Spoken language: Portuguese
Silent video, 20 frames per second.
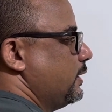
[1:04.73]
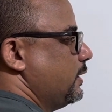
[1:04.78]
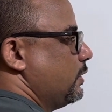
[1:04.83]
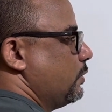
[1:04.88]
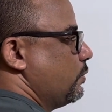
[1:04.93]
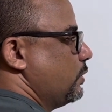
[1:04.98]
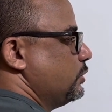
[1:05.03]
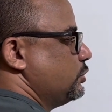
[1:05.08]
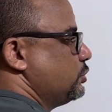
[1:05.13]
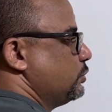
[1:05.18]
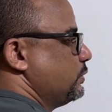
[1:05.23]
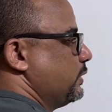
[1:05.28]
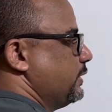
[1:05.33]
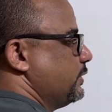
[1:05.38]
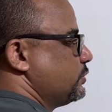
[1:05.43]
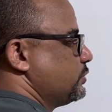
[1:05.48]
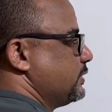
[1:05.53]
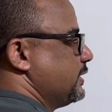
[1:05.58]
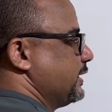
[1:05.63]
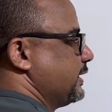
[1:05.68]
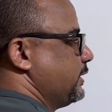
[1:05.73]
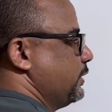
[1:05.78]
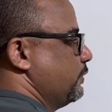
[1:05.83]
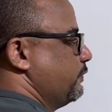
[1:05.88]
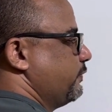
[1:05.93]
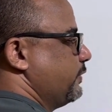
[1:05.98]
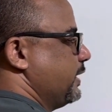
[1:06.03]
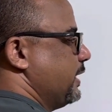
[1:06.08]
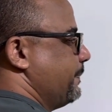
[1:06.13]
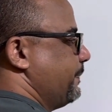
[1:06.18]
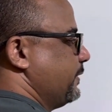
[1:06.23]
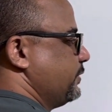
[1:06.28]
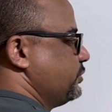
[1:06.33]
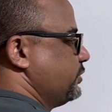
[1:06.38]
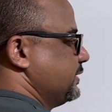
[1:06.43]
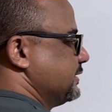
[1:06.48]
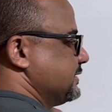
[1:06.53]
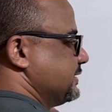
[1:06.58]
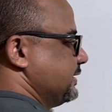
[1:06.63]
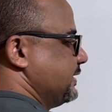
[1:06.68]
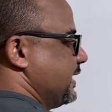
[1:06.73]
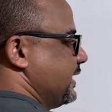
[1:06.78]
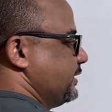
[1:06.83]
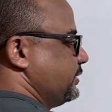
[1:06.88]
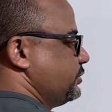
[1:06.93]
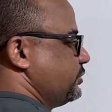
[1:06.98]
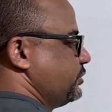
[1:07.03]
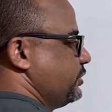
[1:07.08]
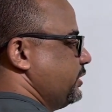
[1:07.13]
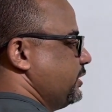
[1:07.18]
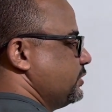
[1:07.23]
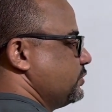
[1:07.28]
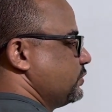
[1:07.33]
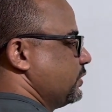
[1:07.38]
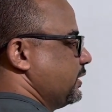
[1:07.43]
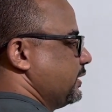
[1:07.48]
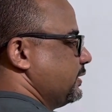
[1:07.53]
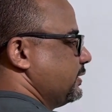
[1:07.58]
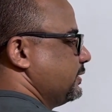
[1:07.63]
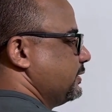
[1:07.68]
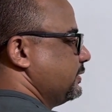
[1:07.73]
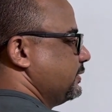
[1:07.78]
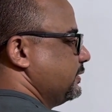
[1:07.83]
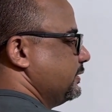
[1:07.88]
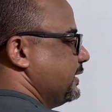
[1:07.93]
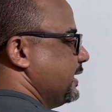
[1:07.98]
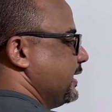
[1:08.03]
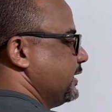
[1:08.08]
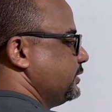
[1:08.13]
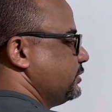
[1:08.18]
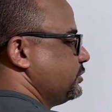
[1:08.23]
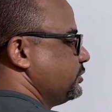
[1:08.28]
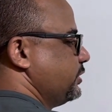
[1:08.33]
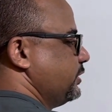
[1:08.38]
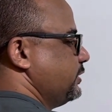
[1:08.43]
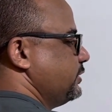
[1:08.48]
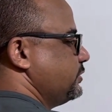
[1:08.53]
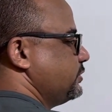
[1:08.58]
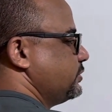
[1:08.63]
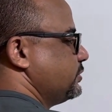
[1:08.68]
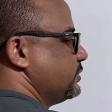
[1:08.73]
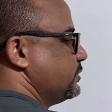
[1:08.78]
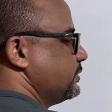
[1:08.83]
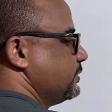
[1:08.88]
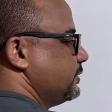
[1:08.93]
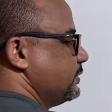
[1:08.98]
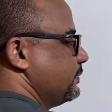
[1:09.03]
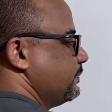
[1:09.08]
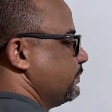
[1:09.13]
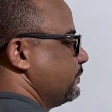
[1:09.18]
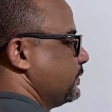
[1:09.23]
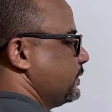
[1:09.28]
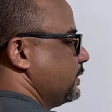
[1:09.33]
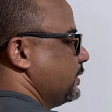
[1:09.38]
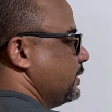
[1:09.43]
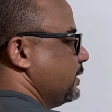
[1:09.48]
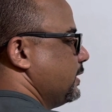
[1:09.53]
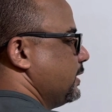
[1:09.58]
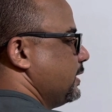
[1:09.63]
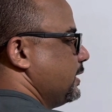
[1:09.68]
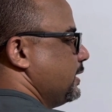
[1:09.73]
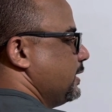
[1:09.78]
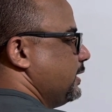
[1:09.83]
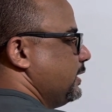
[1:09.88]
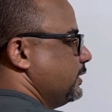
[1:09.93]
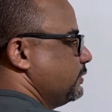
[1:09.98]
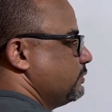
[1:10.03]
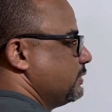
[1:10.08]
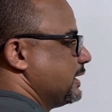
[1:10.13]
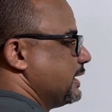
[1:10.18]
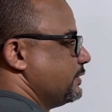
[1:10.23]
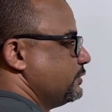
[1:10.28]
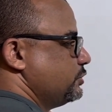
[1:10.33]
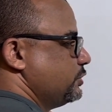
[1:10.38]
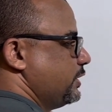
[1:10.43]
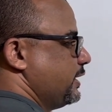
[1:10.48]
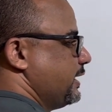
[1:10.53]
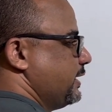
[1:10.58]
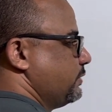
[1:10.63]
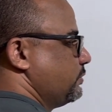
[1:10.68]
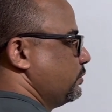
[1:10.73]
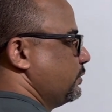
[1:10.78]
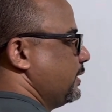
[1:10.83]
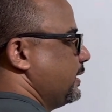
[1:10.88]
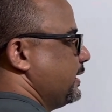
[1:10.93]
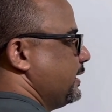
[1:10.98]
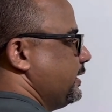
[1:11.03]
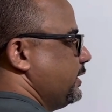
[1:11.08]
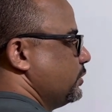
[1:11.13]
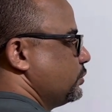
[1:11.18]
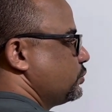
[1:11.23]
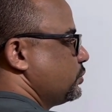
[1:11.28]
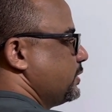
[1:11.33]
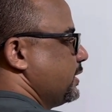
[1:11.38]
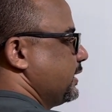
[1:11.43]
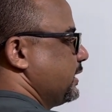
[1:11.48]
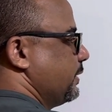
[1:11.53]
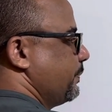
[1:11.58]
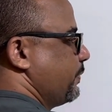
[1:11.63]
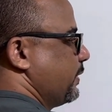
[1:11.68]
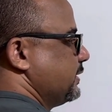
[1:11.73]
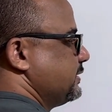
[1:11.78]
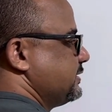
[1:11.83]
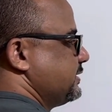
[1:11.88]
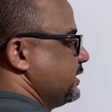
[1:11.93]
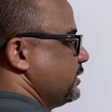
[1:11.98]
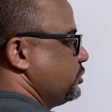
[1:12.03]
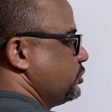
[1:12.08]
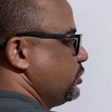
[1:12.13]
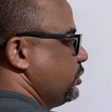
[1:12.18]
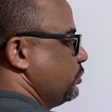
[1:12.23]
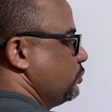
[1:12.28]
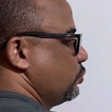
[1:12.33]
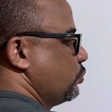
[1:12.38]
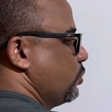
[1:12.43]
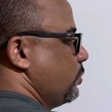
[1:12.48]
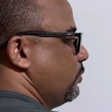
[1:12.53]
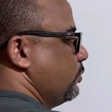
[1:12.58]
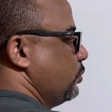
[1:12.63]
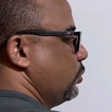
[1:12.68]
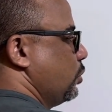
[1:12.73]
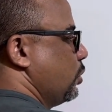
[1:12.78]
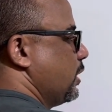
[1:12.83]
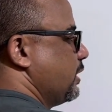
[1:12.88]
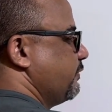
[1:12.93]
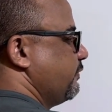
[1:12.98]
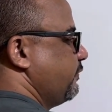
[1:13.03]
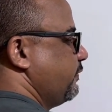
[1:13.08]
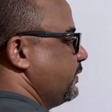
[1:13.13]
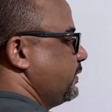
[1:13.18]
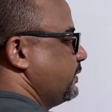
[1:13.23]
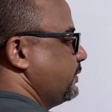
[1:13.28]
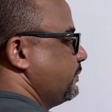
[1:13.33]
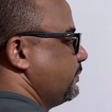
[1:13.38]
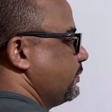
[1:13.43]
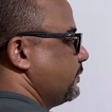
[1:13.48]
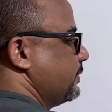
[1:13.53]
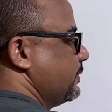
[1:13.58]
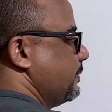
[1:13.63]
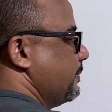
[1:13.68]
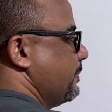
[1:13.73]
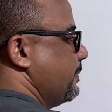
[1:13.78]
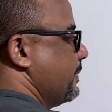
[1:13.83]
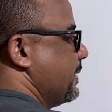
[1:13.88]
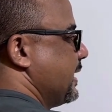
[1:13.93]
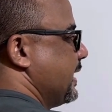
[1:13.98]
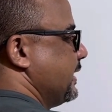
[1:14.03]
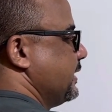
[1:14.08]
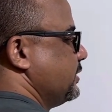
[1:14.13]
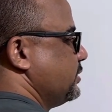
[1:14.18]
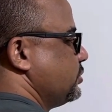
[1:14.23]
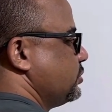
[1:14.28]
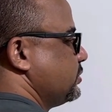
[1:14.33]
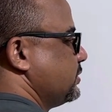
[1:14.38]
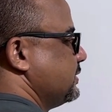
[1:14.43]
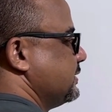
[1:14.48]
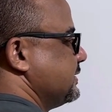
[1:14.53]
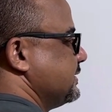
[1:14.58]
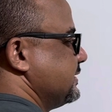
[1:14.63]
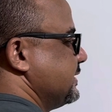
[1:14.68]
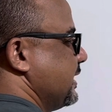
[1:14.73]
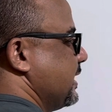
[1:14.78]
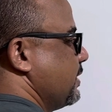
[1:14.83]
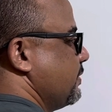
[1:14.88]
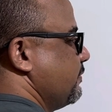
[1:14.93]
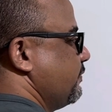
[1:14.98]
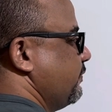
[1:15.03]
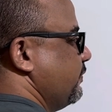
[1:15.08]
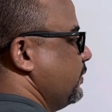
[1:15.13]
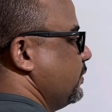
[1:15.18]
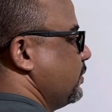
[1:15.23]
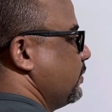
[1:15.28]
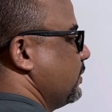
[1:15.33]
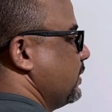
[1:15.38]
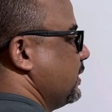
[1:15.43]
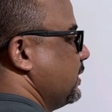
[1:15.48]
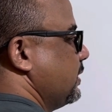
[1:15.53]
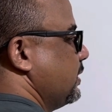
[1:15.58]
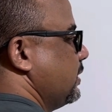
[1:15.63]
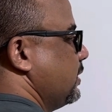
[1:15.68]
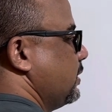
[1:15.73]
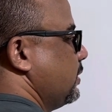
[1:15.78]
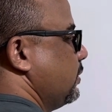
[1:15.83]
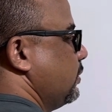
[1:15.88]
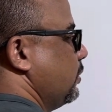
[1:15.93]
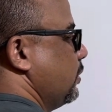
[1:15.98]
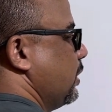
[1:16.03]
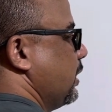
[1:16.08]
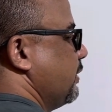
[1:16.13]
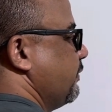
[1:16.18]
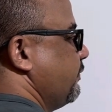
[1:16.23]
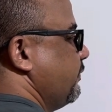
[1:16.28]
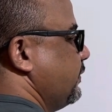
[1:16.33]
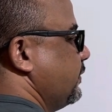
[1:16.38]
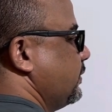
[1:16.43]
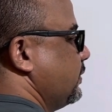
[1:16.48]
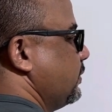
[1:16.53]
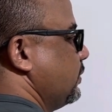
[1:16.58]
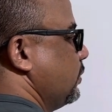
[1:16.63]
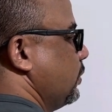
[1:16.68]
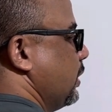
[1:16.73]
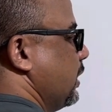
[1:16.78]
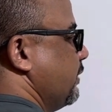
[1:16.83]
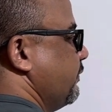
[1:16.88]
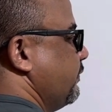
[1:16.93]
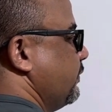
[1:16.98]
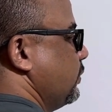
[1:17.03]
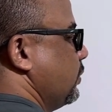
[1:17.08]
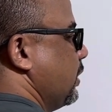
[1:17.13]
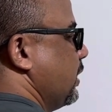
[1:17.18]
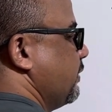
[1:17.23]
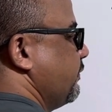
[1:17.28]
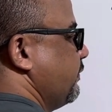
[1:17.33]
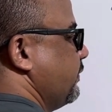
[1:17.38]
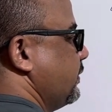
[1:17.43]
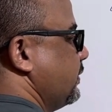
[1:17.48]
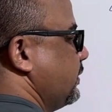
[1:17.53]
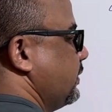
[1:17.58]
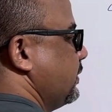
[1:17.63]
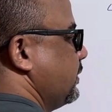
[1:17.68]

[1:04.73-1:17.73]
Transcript: Continuando isso daqui, eu vou repetir esse 10x, ó, 10x. E do lado direito, isso daqui pode ser escrito como 9 mais 0,999,